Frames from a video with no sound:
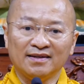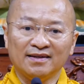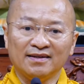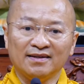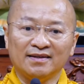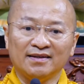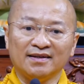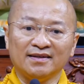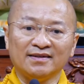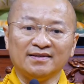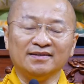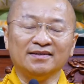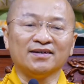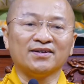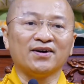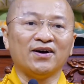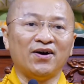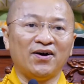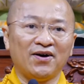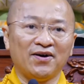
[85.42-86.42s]
thì người
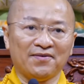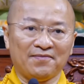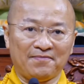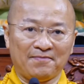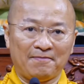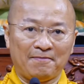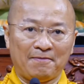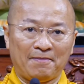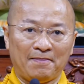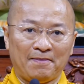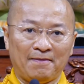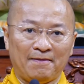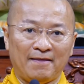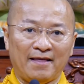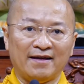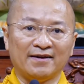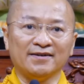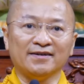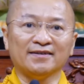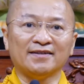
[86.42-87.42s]
con
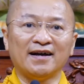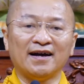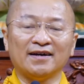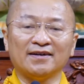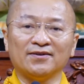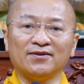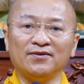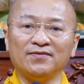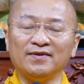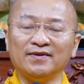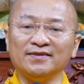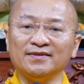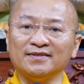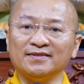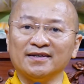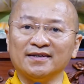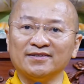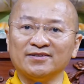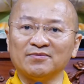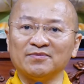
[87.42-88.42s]
hay người thân đối với người
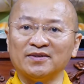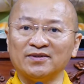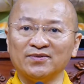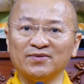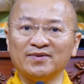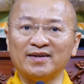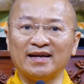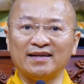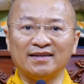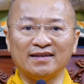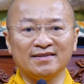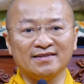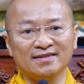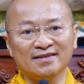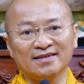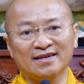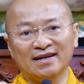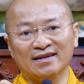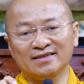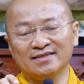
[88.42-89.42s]
chết trong tình huống này đó
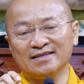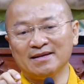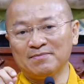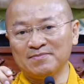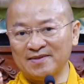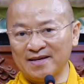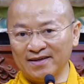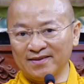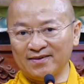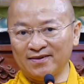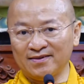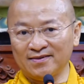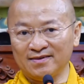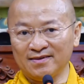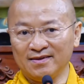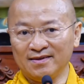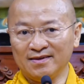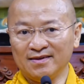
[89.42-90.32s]
chỉ cần xem xét thôi.